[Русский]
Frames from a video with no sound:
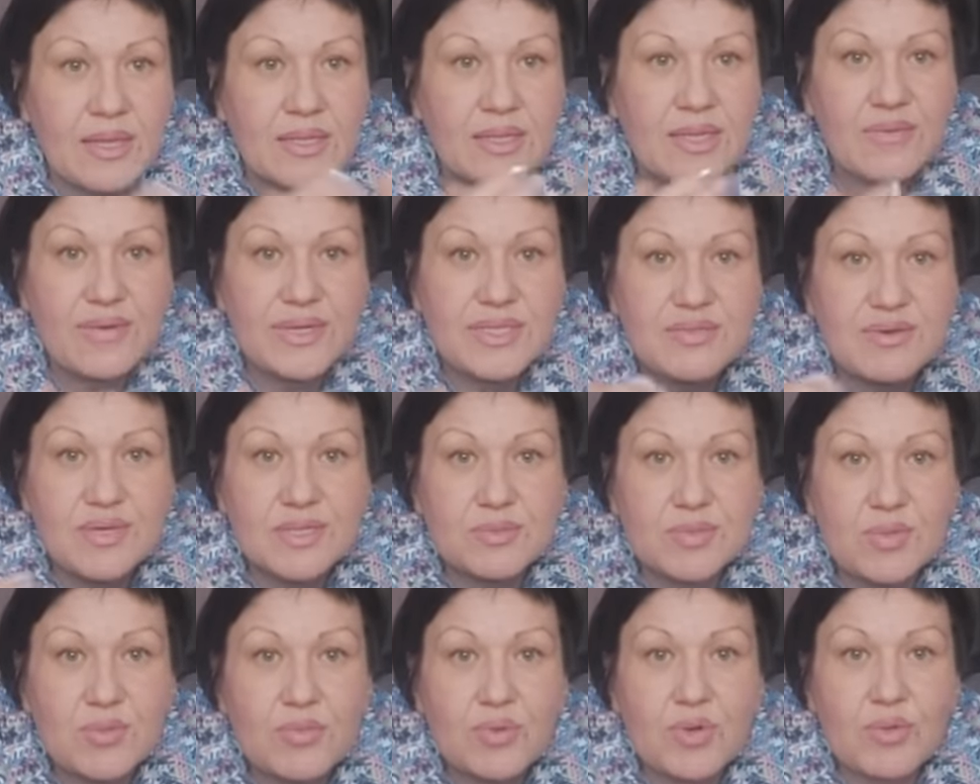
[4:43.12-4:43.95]
Давайте
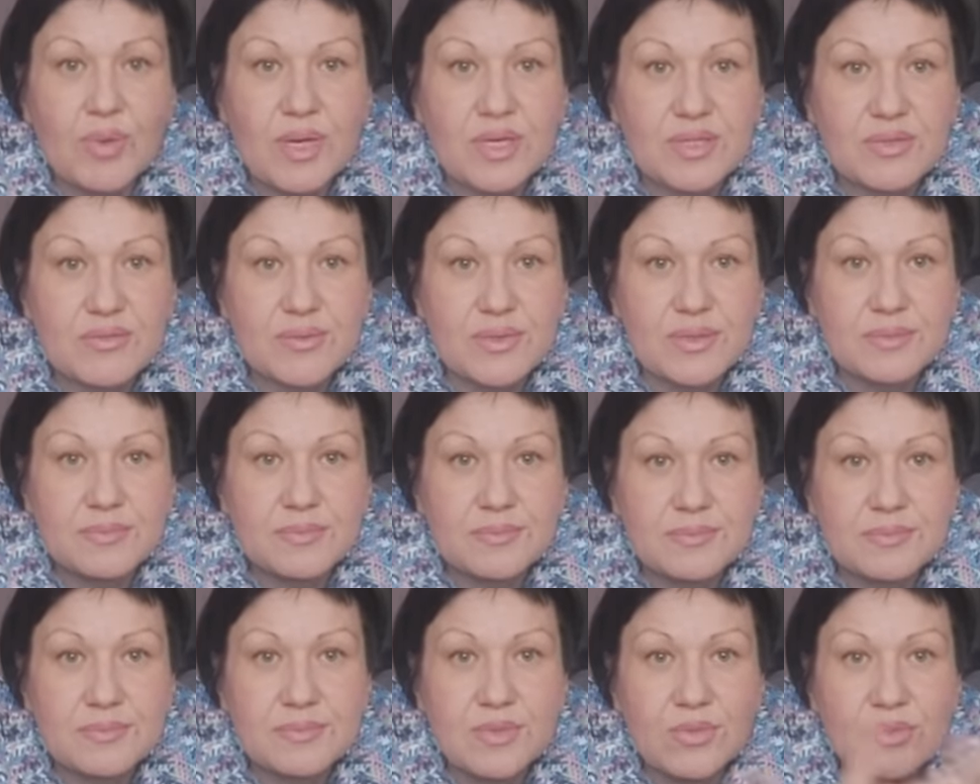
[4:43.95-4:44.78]
возьмем Бурматова.
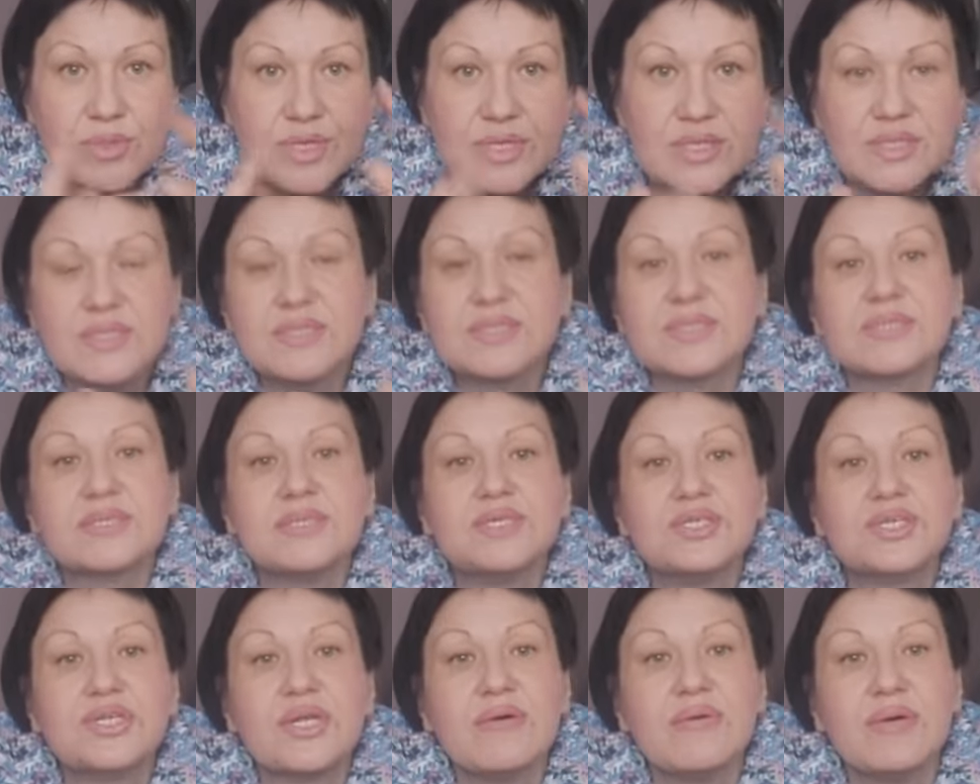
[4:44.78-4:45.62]
Он
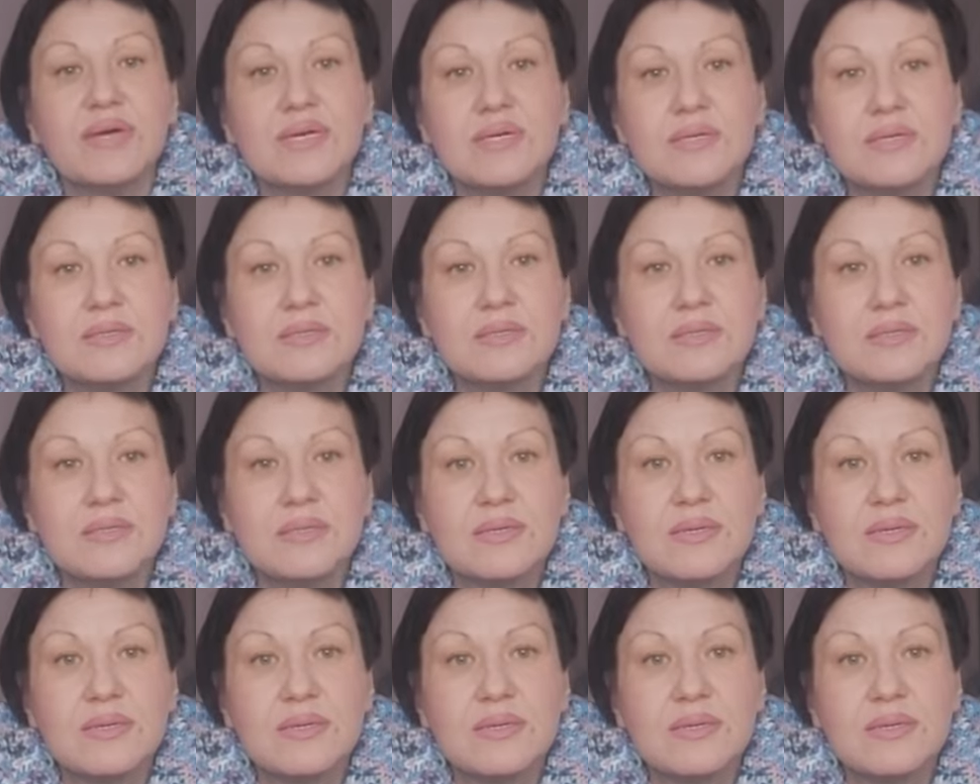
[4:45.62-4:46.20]
единственный человек,